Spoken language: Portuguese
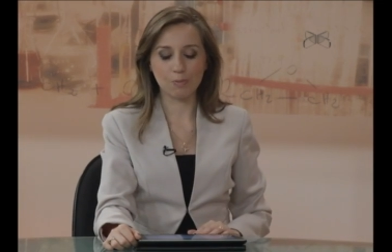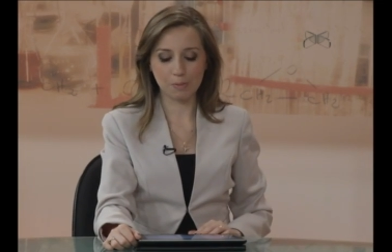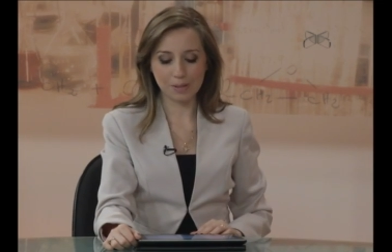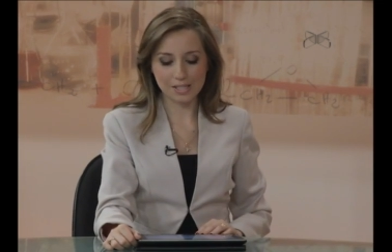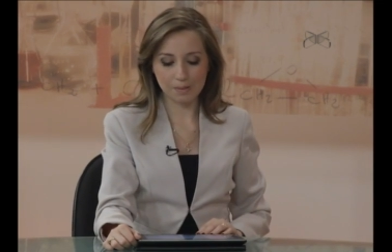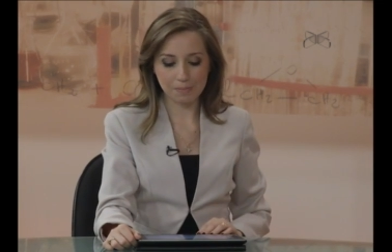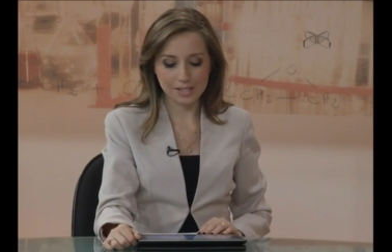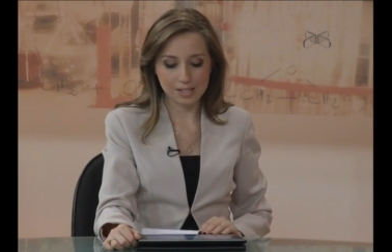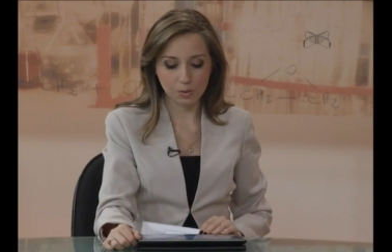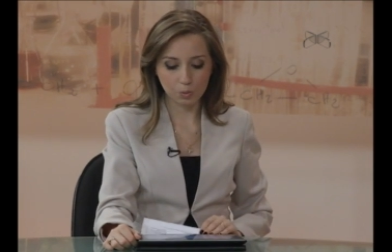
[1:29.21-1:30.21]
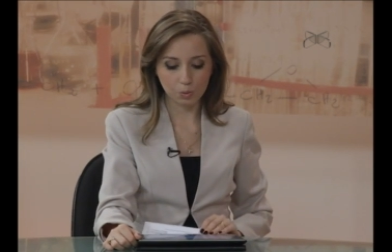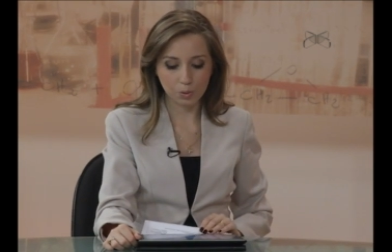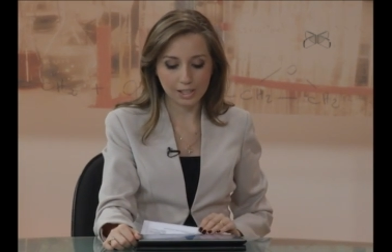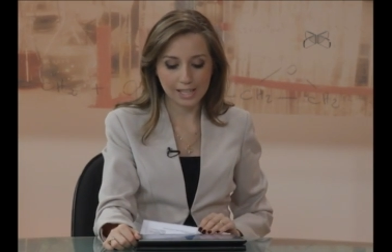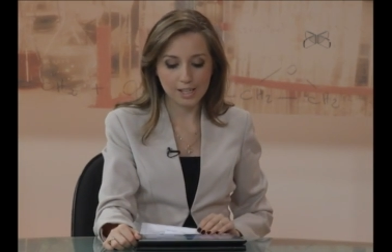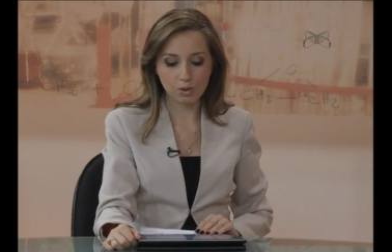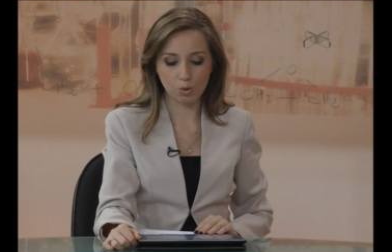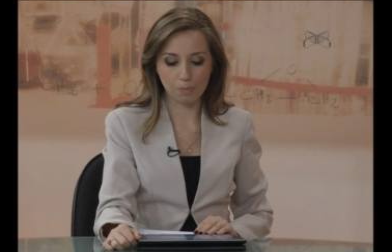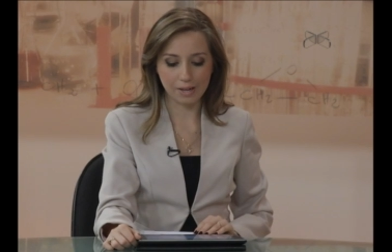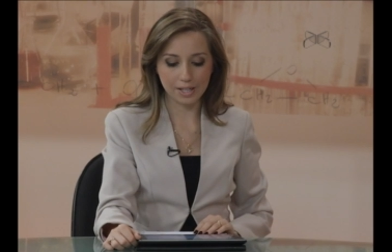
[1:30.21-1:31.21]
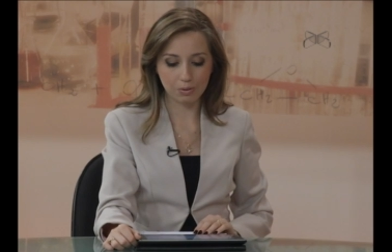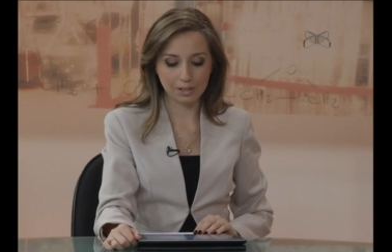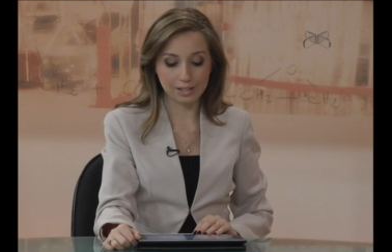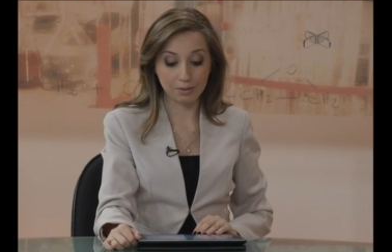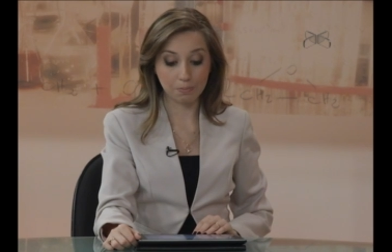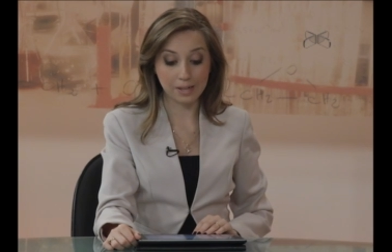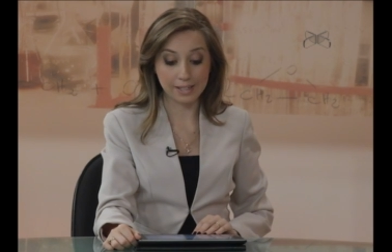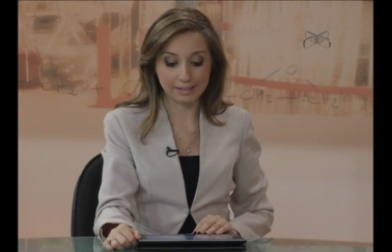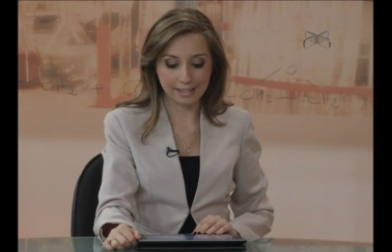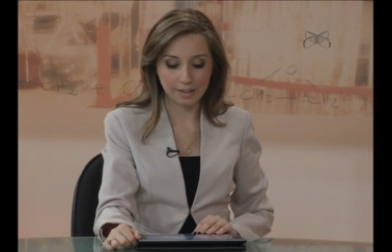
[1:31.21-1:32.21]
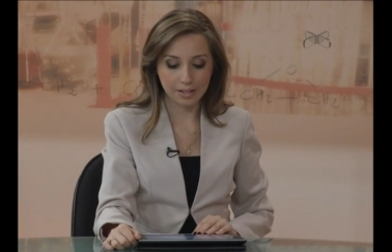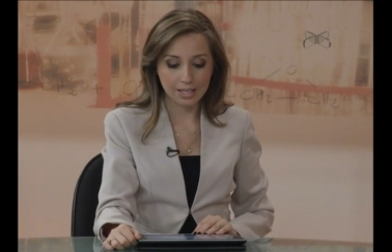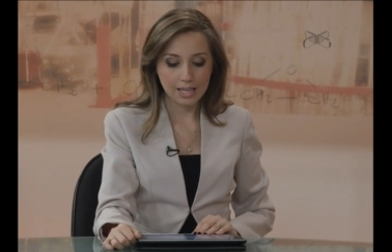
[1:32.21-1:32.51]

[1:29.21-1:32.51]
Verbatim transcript: Uma participação do Clédio Roberto, ele é do Paraná.